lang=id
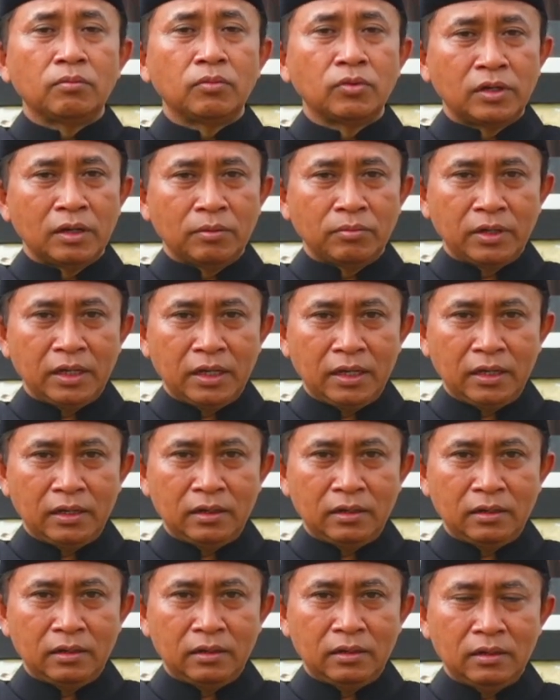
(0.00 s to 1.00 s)

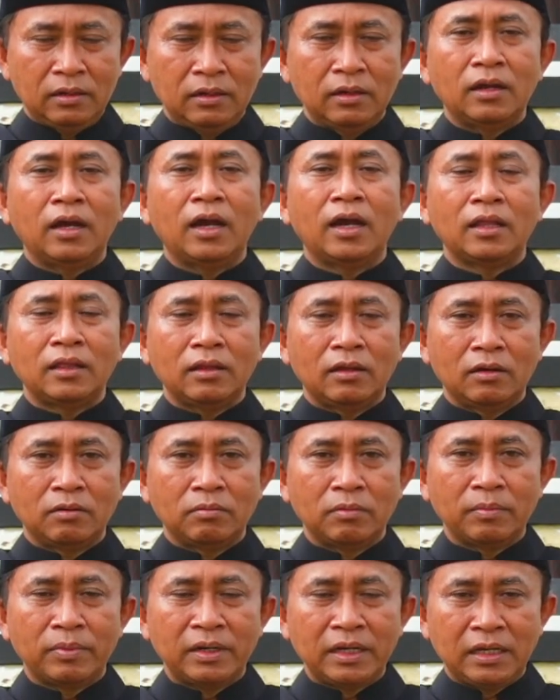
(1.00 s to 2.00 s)
mudah-mudahan Allah
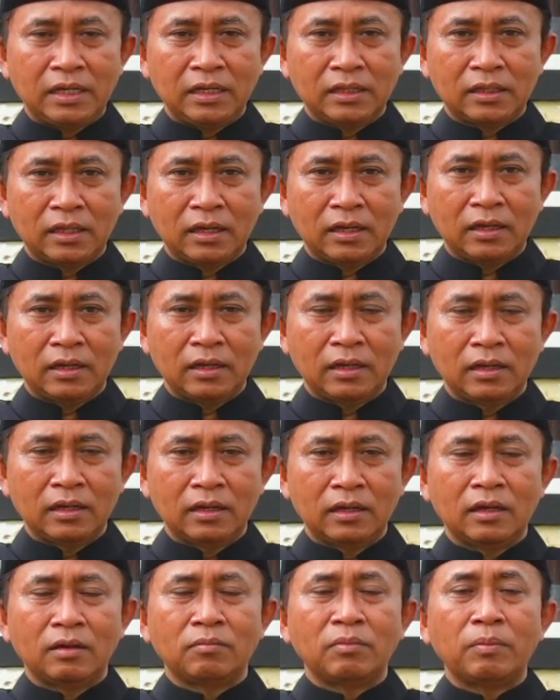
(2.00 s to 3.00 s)
memberi kita
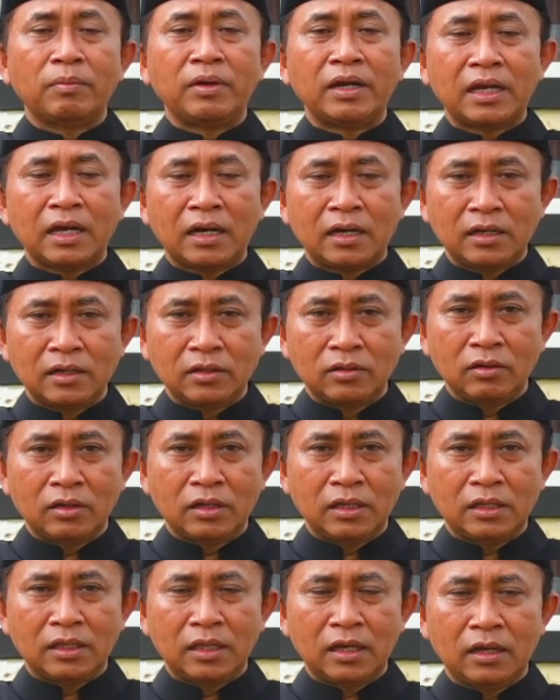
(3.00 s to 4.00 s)
memberikan ridho
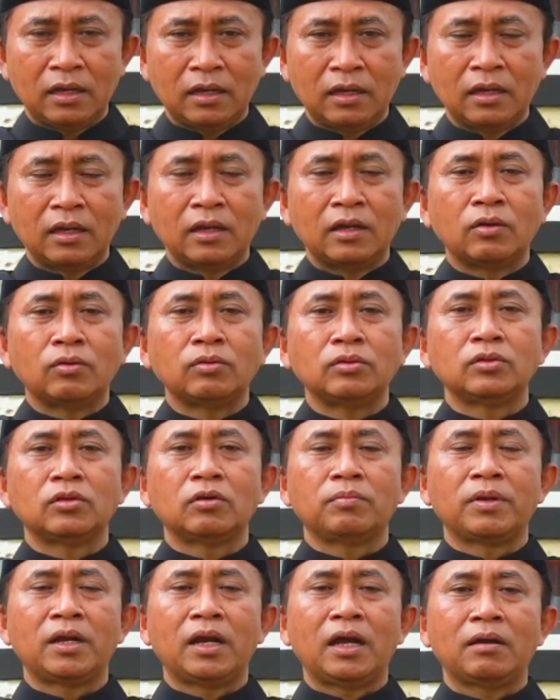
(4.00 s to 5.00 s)
kita
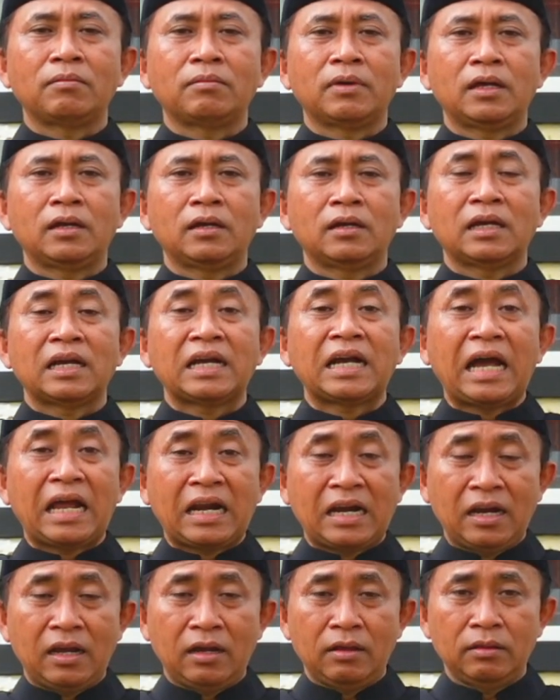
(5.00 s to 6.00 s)
untuk beramal
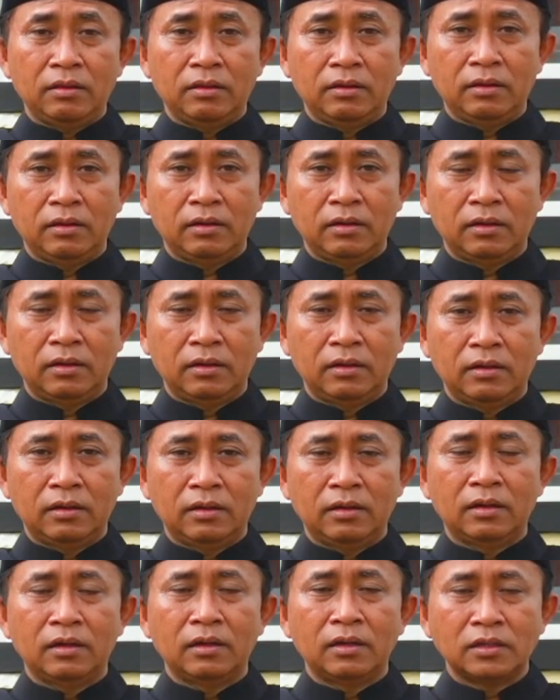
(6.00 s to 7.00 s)
karena Allah
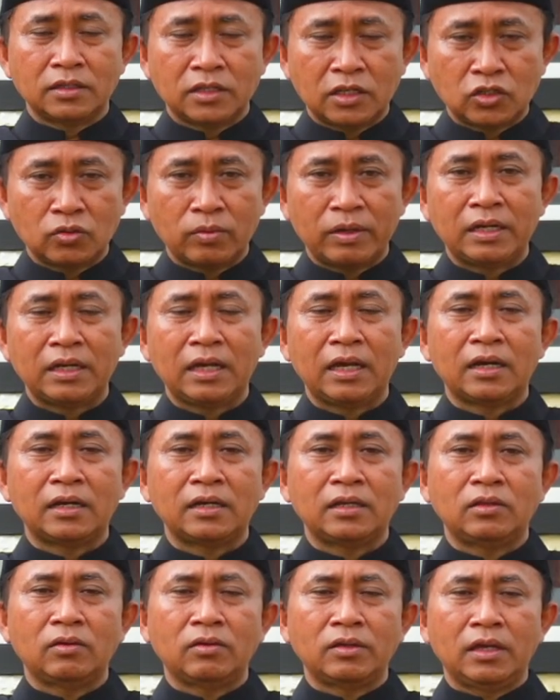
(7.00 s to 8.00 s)
sesuai dengan
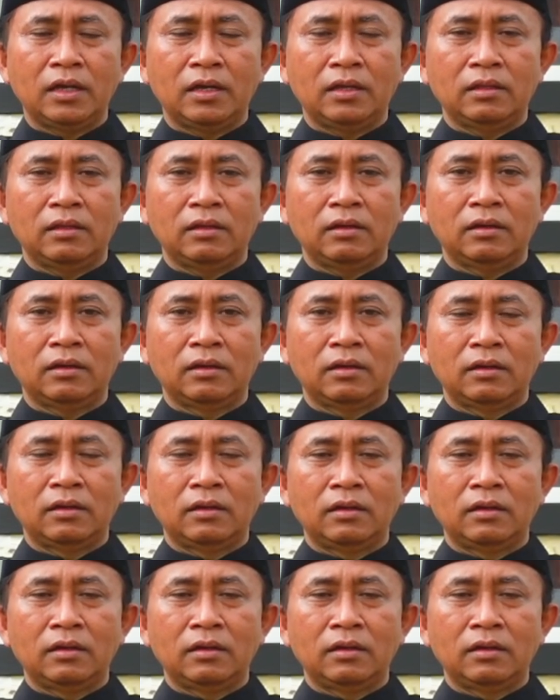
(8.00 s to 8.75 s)
ridhonya Allah